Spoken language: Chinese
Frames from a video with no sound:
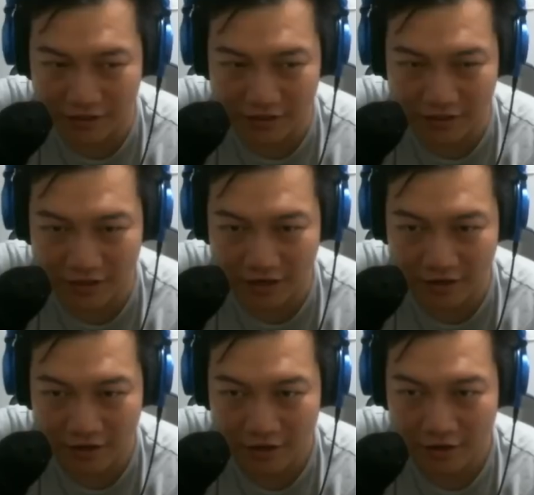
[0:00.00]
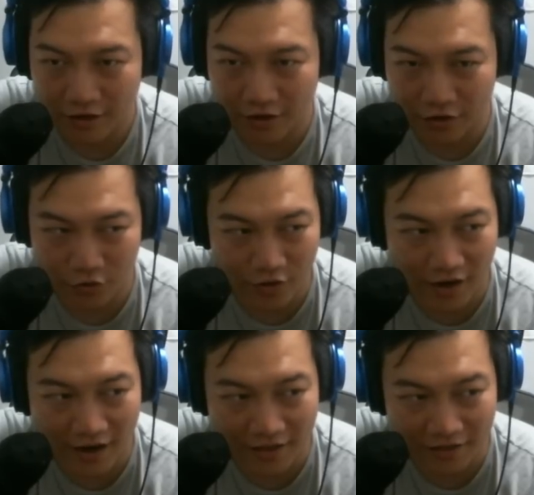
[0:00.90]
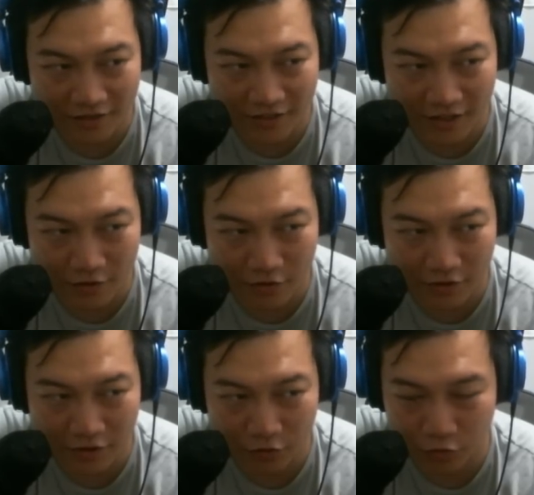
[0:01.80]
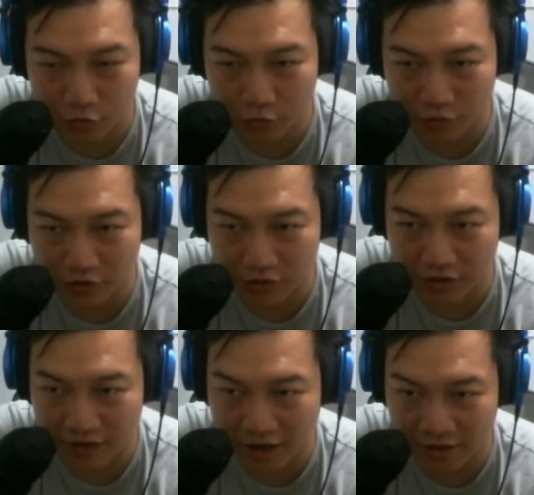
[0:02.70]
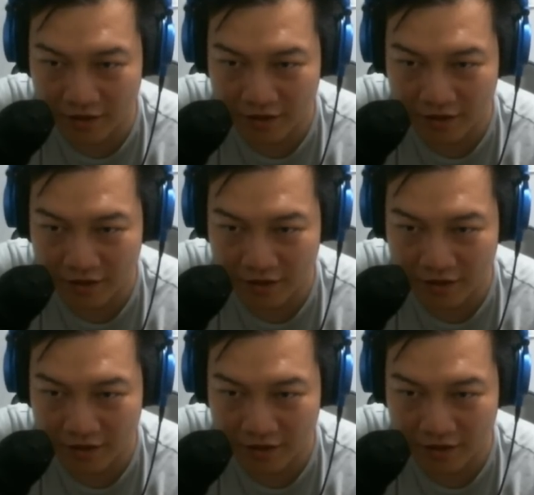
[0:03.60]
是一件呃有点憨的事情，因为这个叙述其实很难，